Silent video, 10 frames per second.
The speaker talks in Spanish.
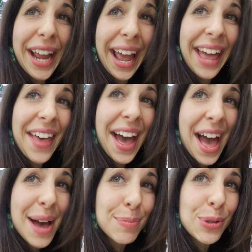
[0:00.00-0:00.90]
queda
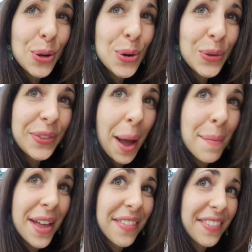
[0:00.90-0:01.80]

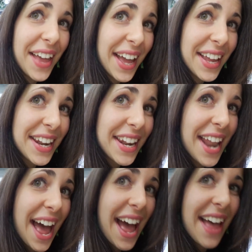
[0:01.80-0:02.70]
absolutamente
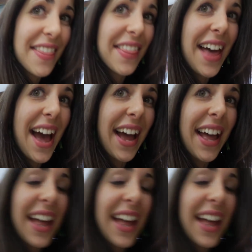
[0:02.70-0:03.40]
nada.